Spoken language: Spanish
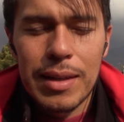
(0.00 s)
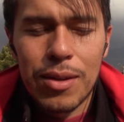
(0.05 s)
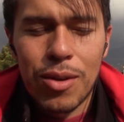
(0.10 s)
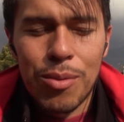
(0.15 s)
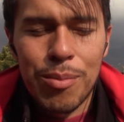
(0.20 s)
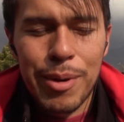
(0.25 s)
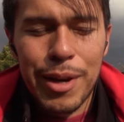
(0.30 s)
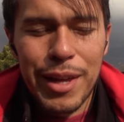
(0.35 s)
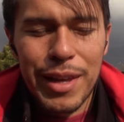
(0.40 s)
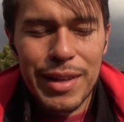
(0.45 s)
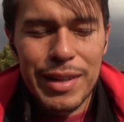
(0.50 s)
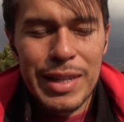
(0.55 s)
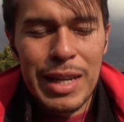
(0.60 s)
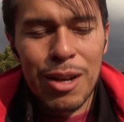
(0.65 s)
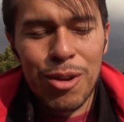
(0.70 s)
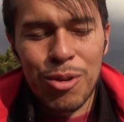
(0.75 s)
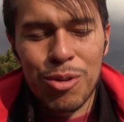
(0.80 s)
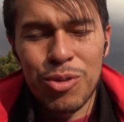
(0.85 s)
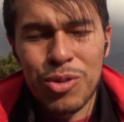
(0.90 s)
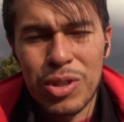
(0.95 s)
hombre, ya
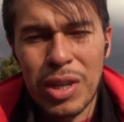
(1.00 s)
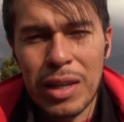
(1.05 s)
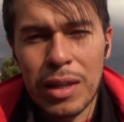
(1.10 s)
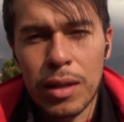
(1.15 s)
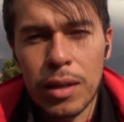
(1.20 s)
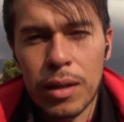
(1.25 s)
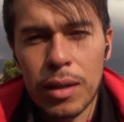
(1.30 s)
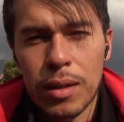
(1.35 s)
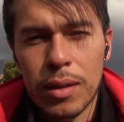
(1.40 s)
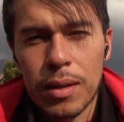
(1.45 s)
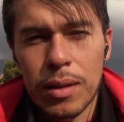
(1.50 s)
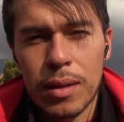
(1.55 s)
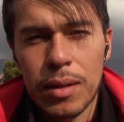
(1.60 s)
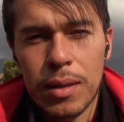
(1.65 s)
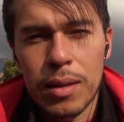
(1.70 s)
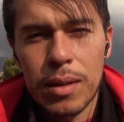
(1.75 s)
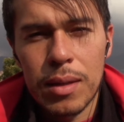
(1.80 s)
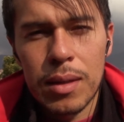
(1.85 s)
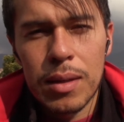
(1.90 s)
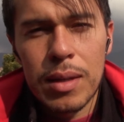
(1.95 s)
lo conseguí
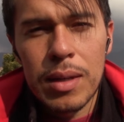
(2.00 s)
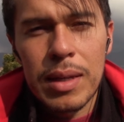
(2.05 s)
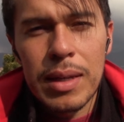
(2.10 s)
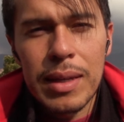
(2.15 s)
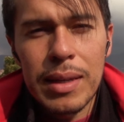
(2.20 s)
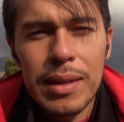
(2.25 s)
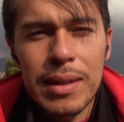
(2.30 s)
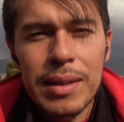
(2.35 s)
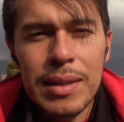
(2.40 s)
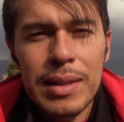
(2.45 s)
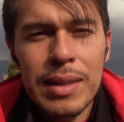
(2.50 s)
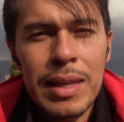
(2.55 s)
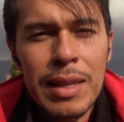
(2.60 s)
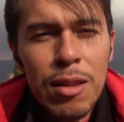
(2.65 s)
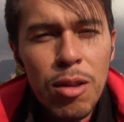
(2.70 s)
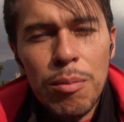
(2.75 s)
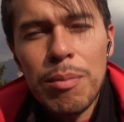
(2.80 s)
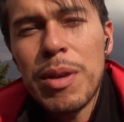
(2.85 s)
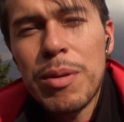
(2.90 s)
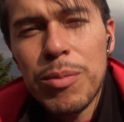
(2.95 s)
y es
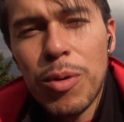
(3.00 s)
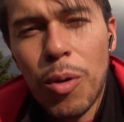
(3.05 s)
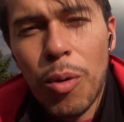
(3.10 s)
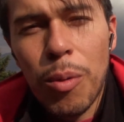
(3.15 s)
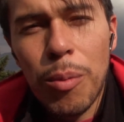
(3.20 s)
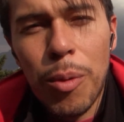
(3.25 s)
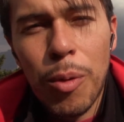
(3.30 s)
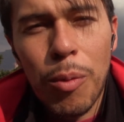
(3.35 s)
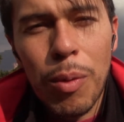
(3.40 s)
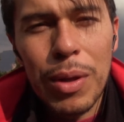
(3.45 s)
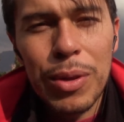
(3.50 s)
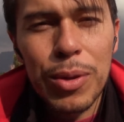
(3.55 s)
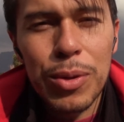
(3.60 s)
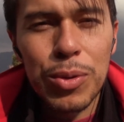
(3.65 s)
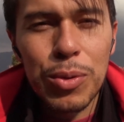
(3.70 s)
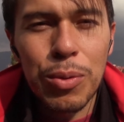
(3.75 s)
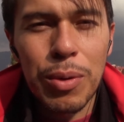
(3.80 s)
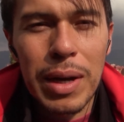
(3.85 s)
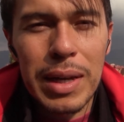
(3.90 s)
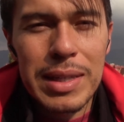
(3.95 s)
lo mismo como cuando
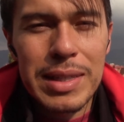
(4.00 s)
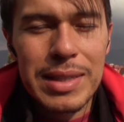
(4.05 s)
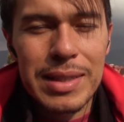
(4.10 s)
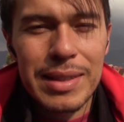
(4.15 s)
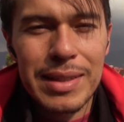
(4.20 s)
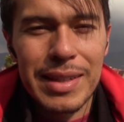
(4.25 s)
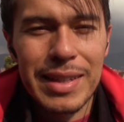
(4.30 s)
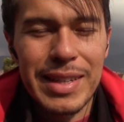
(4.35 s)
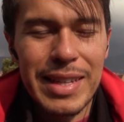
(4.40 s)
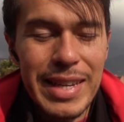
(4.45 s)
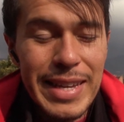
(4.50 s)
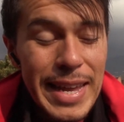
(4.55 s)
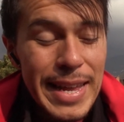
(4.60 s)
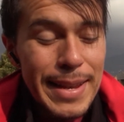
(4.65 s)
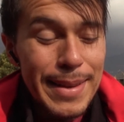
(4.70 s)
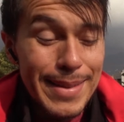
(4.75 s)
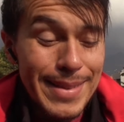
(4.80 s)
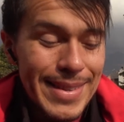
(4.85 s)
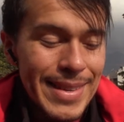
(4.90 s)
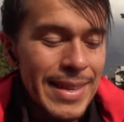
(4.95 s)
tú vas, y
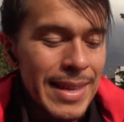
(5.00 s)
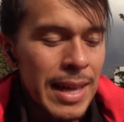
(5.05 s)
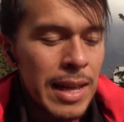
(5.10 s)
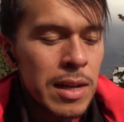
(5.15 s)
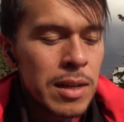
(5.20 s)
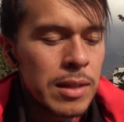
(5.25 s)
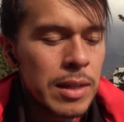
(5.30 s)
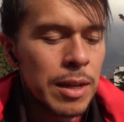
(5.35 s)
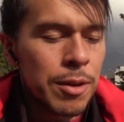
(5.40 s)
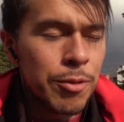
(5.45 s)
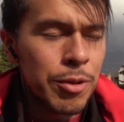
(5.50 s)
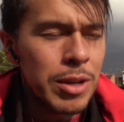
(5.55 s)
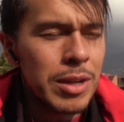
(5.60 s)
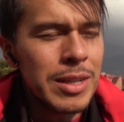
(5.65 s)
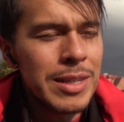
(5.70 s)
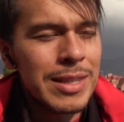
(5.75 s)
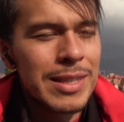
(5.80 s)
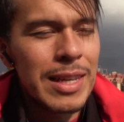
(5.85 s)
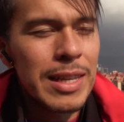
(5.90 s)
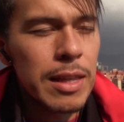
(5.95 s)
el, y el de real
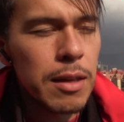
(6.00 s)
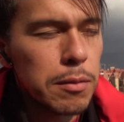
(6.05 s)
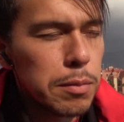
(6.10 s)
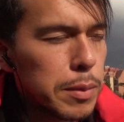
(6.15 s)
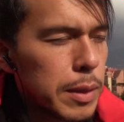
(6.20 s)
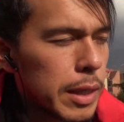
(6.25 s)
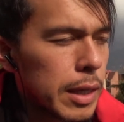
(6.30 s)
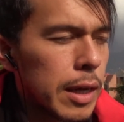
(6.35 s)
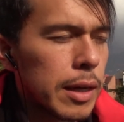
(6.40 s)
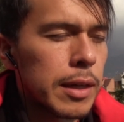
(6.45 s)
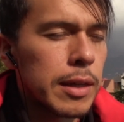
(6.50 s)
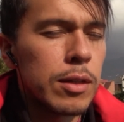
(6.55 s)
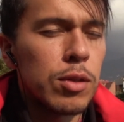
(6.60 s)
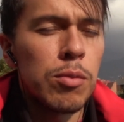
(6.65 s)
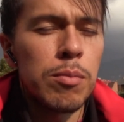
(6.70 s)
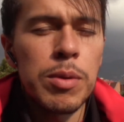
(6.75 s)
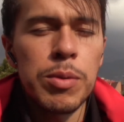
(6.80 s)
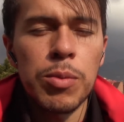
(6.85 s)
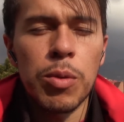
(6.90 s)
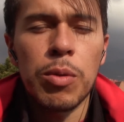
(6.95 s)
estate explicado que es lo
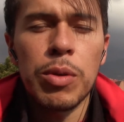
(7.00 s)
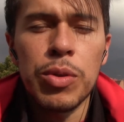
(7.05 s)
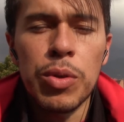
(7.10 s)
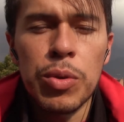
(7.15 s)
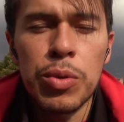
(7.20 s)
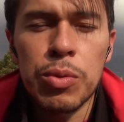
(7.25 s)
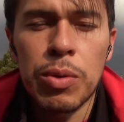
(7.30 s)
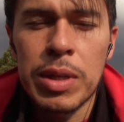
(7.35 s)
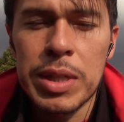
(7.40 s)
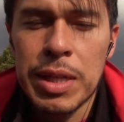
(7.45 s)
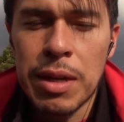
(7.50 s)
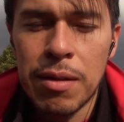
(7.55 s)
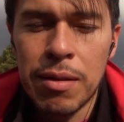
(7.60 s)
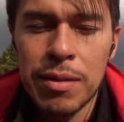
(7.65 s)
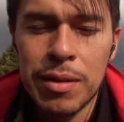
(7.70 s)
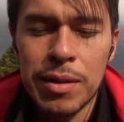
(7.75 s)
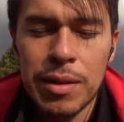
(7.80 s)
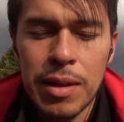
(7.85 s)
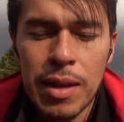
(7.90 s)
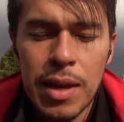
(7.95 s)
mismo cuando tú vas a
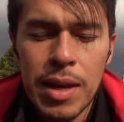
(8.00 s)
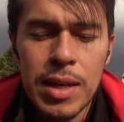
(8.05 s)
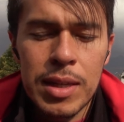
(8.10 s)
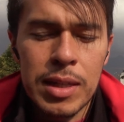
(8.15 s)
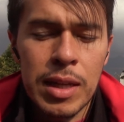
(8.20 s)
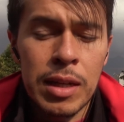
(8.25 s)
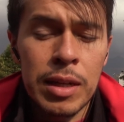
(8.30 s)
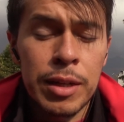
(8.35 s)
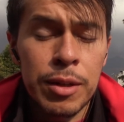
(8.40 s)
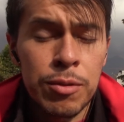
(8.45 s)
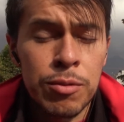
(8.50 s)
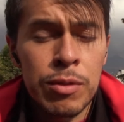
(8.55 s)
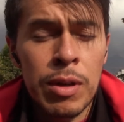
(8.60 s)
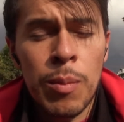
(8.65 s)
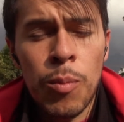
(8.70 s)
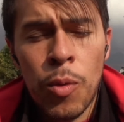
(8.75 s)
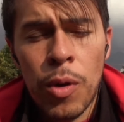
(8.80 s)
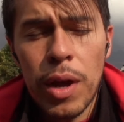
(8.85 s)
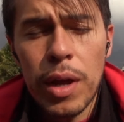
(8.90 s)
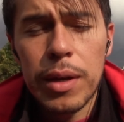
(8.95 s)
salir con una
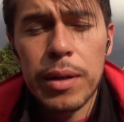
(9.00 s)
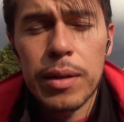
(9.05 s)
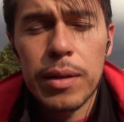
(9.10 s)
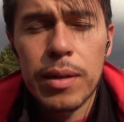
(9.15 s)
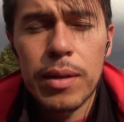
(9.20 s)
mujer.